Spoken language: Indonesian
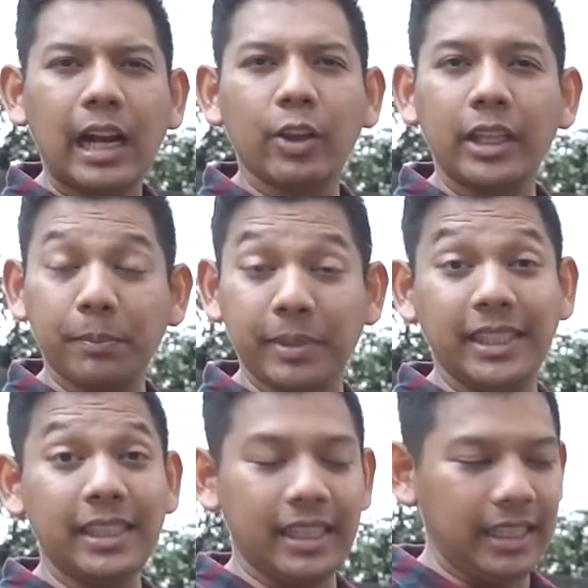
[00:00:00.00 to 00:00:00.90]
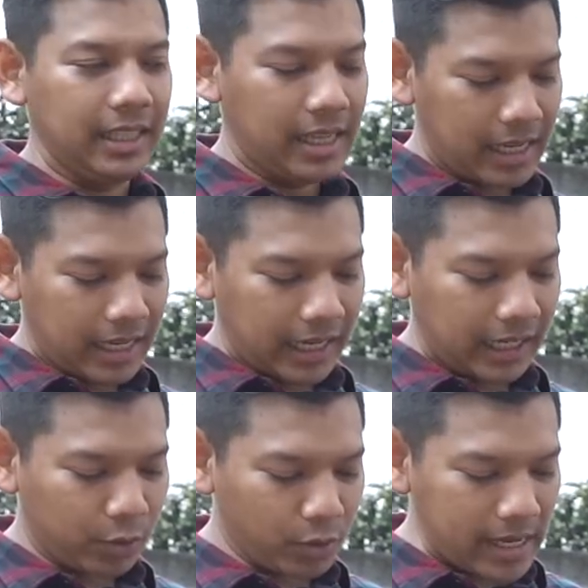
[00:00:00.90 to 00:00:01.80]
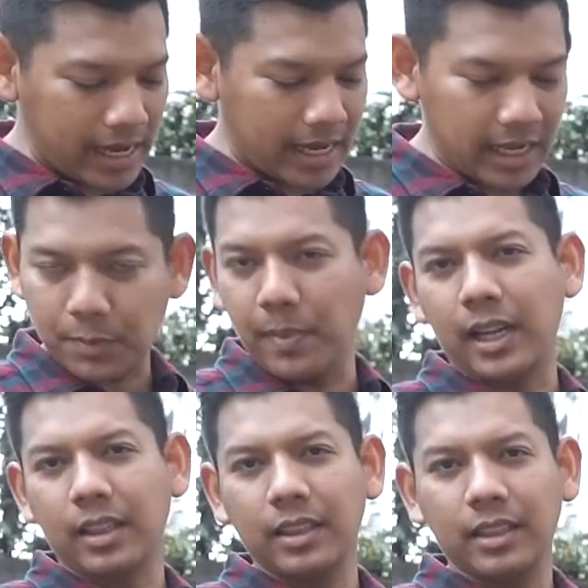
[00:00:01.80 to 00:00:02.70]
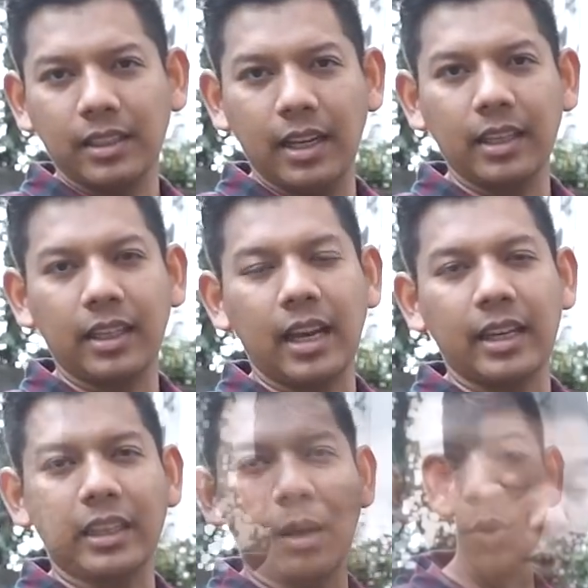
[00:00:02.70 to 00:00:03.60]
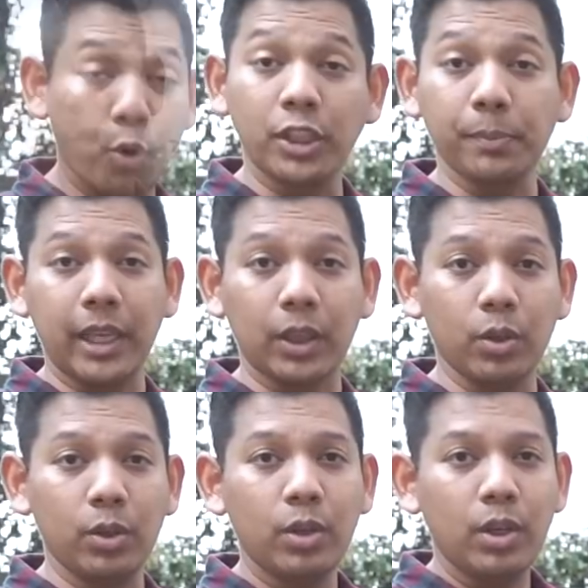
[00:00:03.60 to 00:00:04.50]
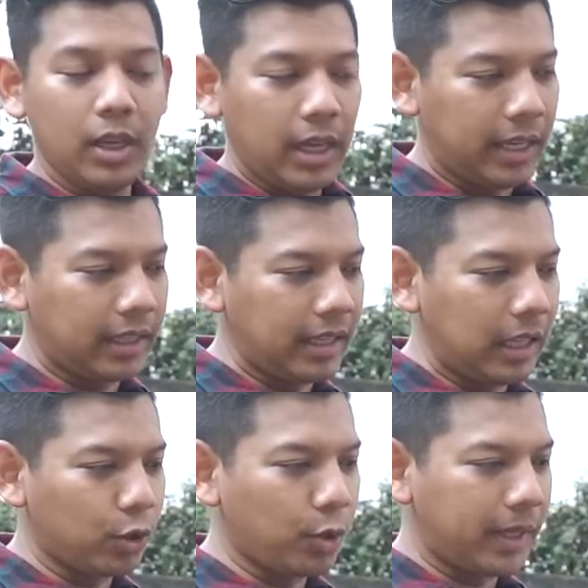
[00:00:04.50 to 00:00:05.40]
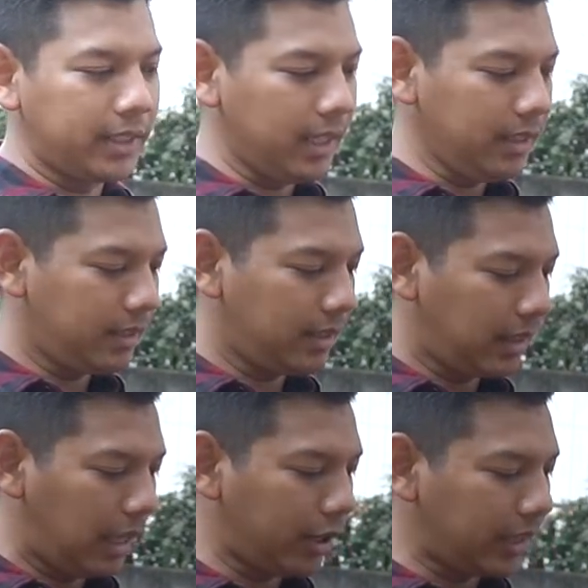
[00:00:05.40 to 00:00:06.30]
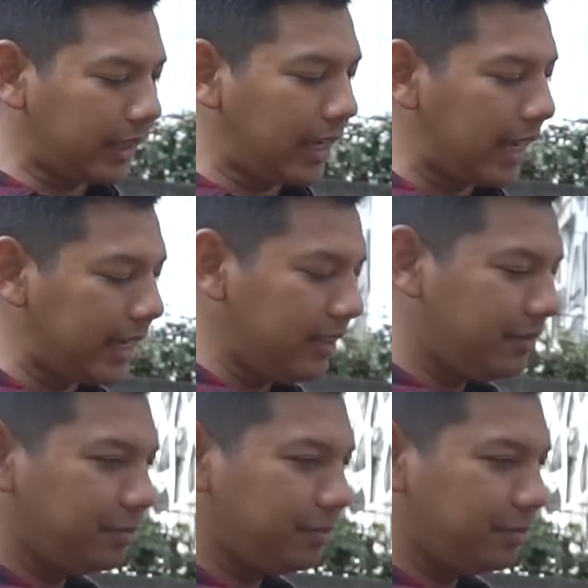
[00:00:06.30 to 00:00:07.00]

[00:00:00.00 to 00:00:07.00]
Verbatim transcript: kalau yang tipe GT itu udah smart. Jadi ketika kita mau ngunci pintu, kita tinggal tutup aja, lalu kita tinggalin.